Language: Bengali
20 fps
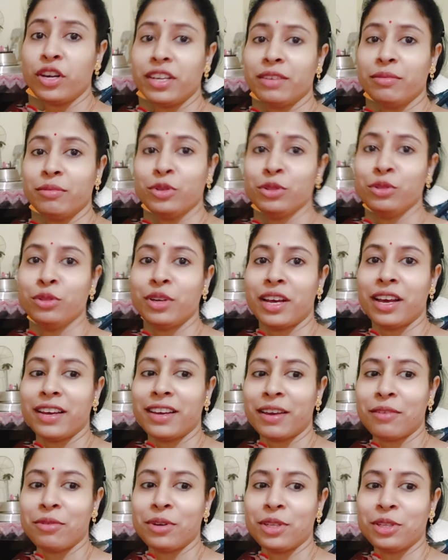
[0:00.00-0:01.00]
গুড মর্নিং
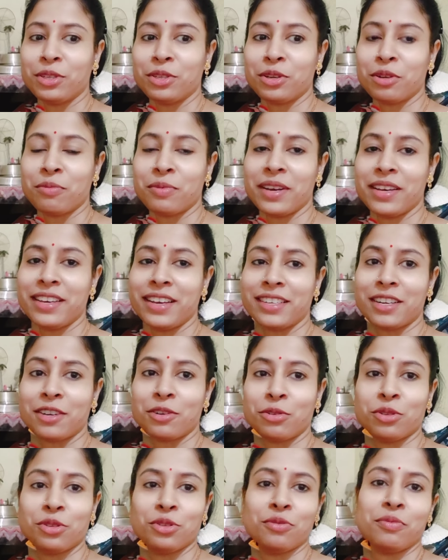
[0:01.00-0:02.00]
বন্ধুরা কেমন আছো সবাই
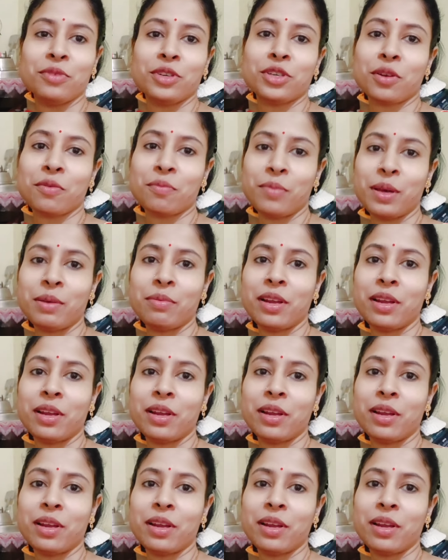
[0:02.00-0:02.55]
আশা করছি তোমরা